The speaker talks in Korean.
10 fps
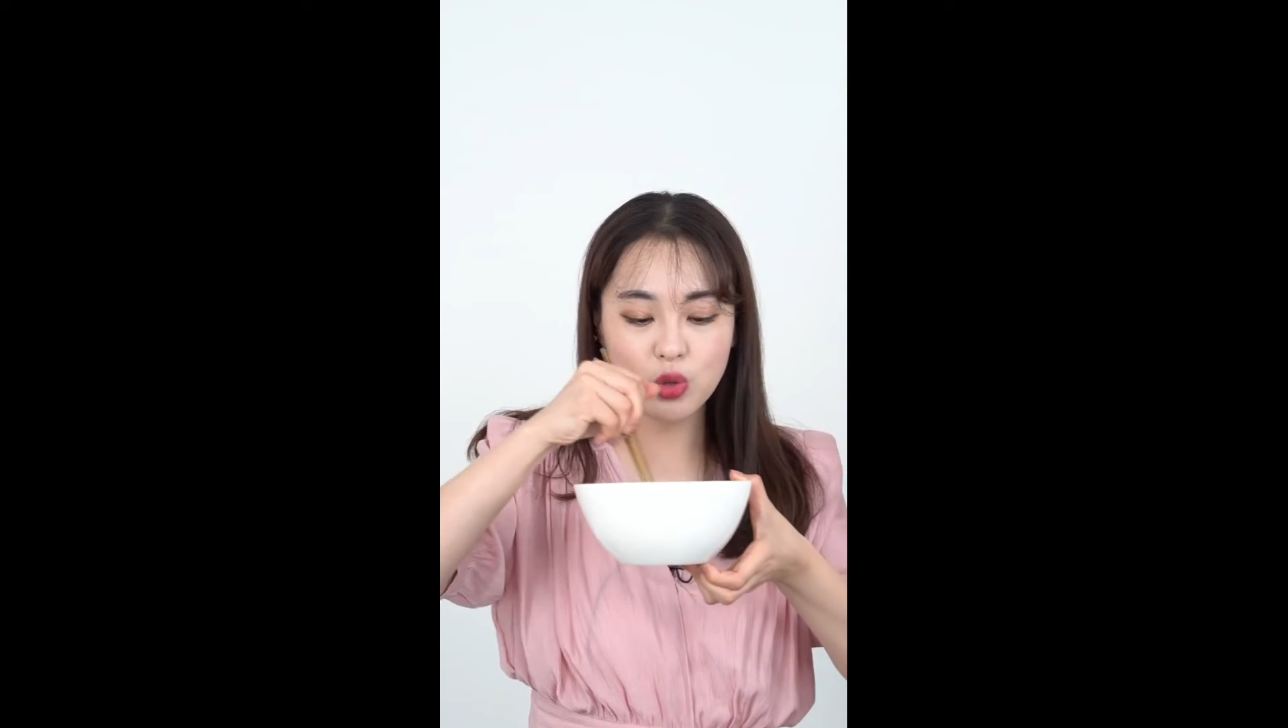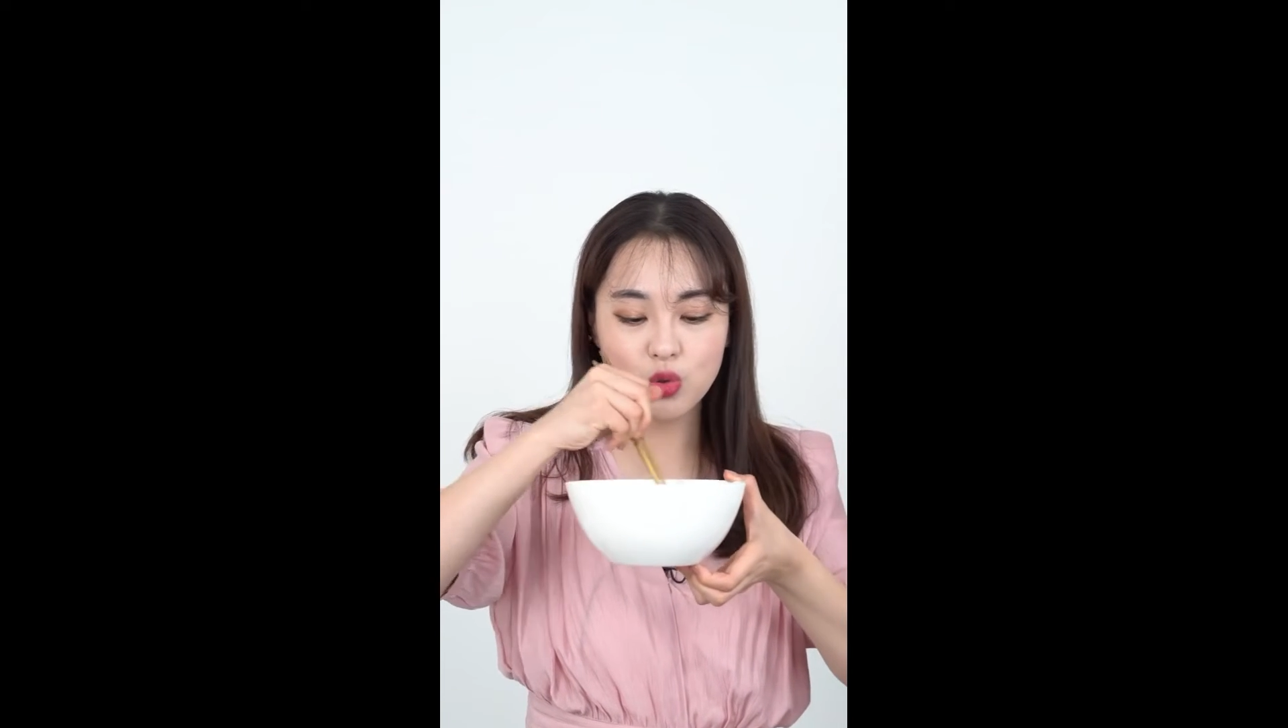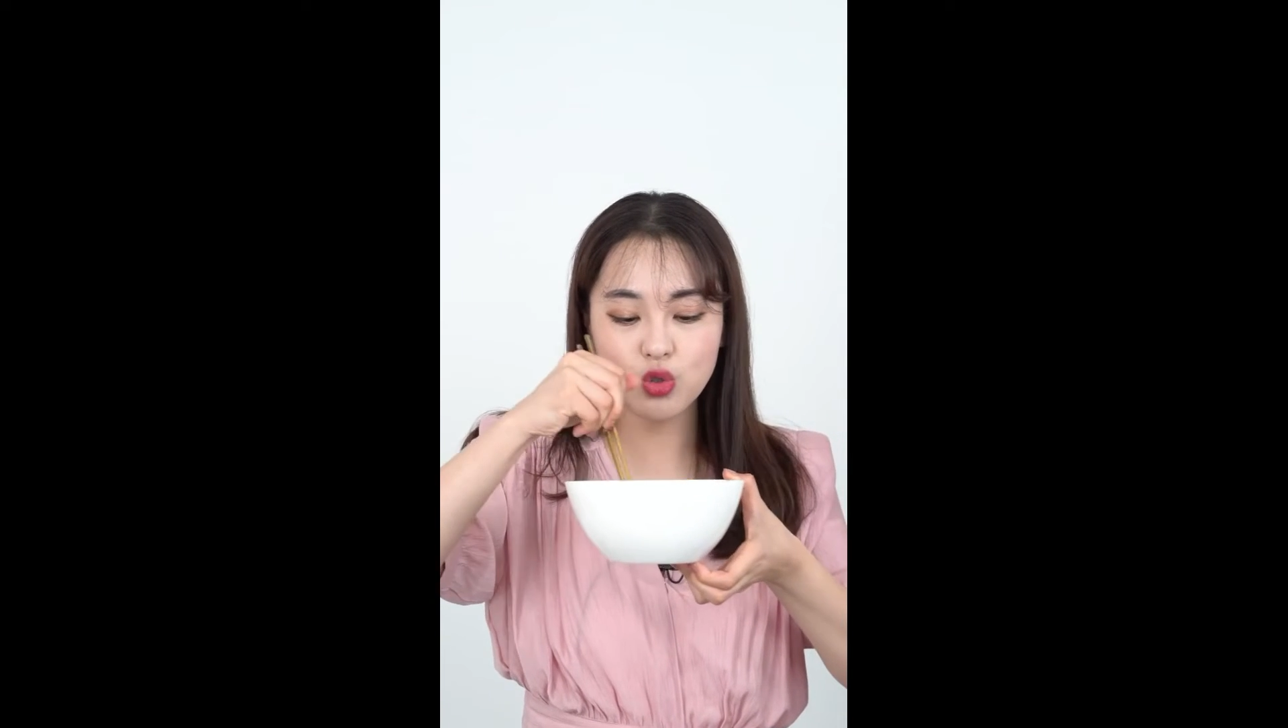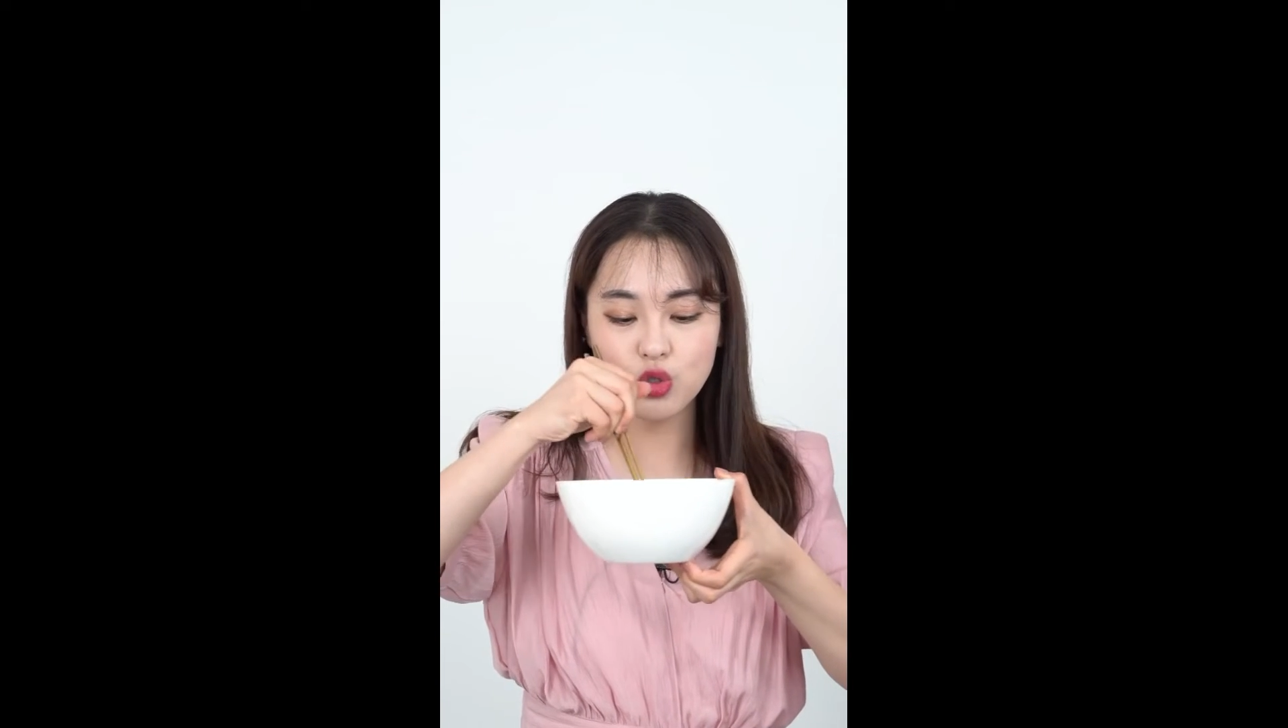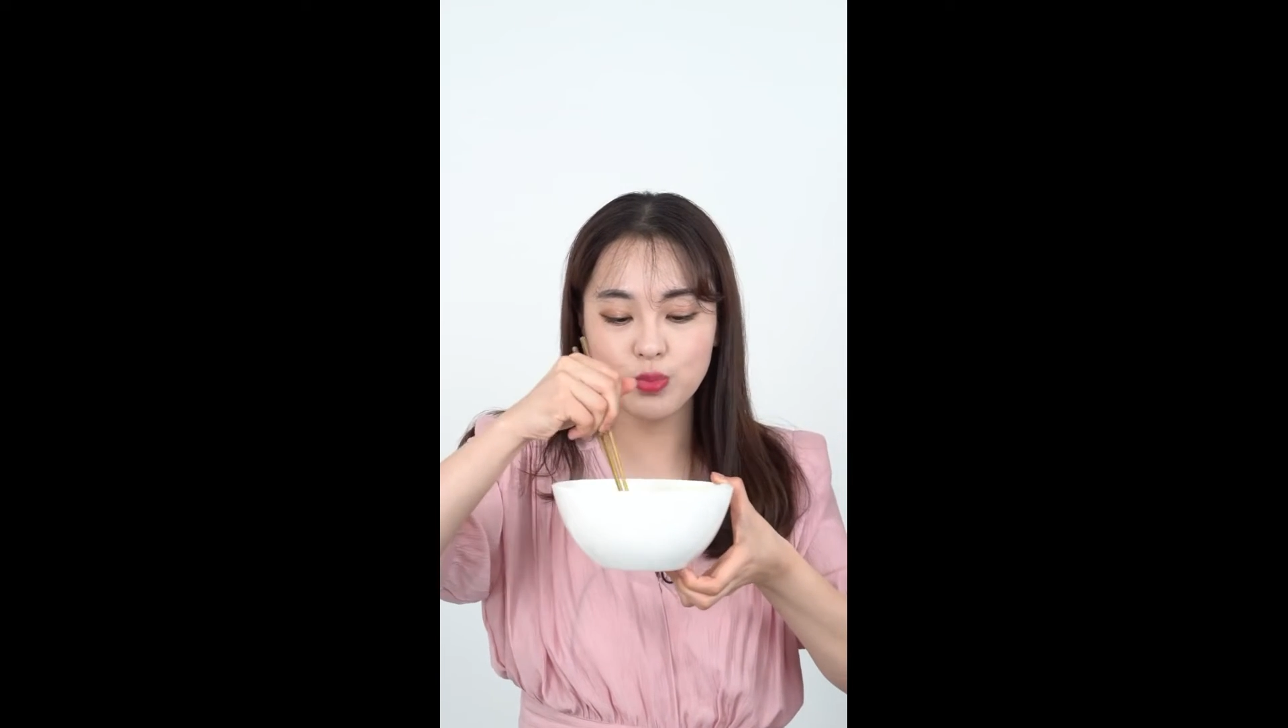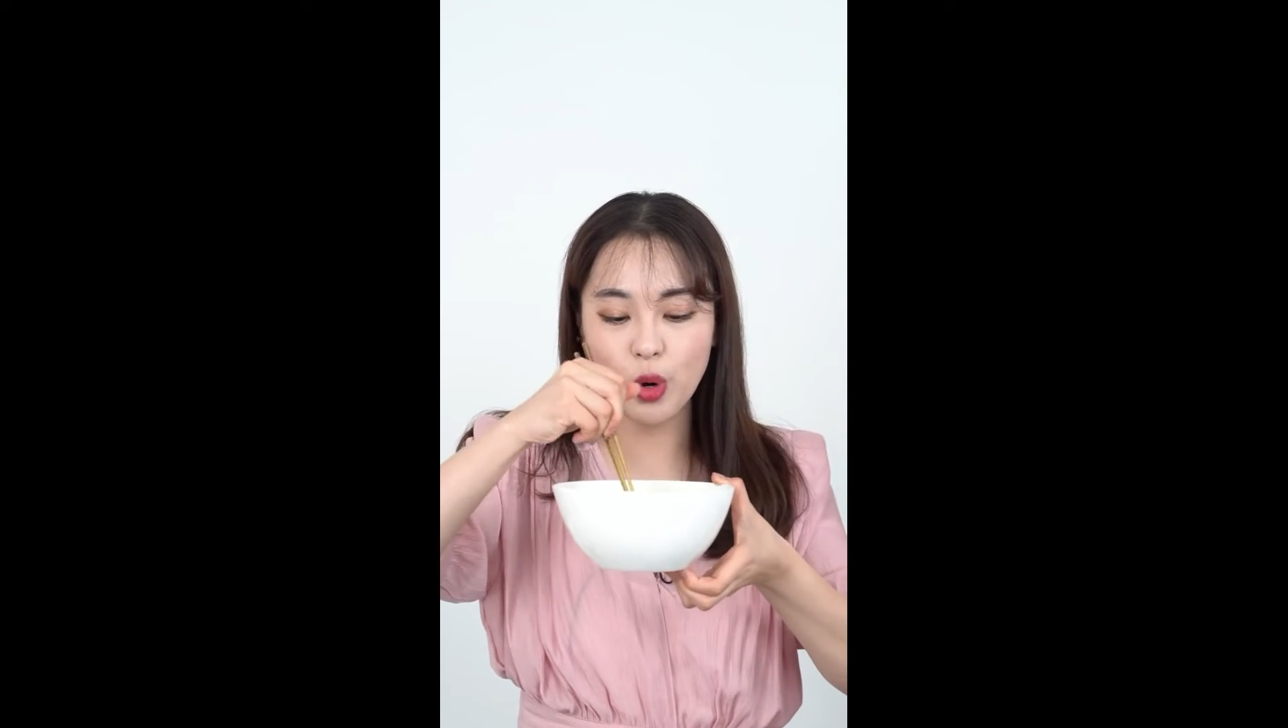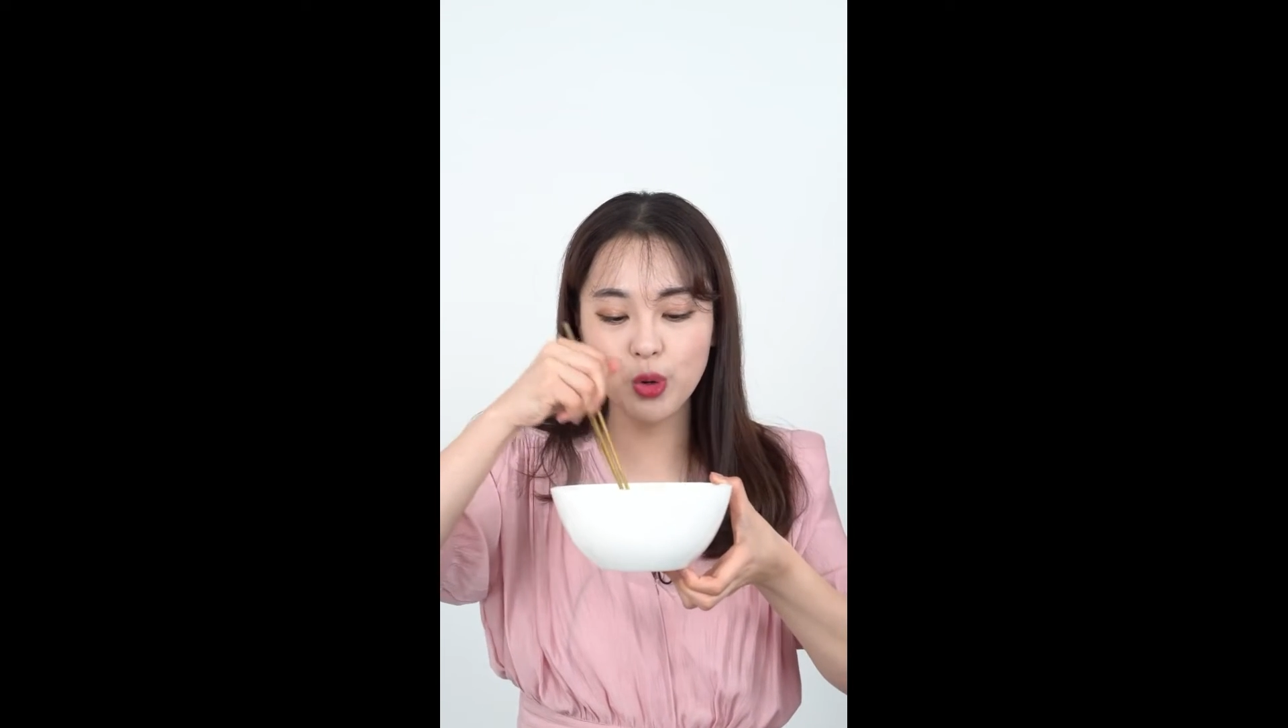해가지고